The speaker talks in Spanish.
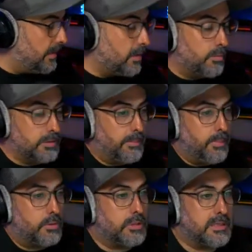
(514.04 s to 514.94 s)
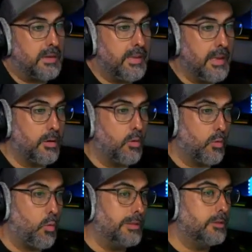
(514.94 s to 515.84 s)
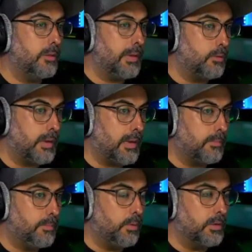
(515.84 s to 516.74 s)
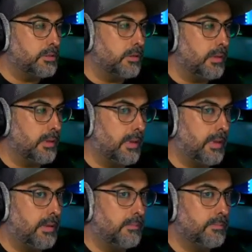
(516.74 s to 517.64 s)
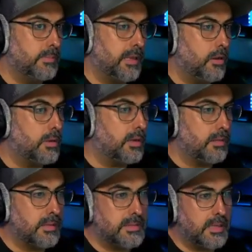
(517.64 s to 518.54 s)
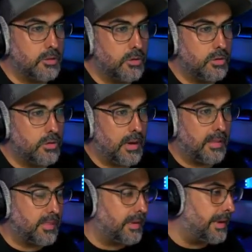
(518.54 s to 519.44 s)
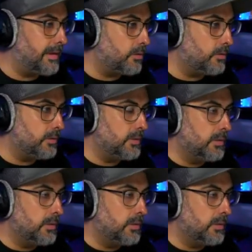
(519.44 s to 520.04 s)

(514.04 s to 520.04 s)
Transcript: y como tampoco se sabía cuánto iba a durar, pues yo dije, creo que necesito hacer algo.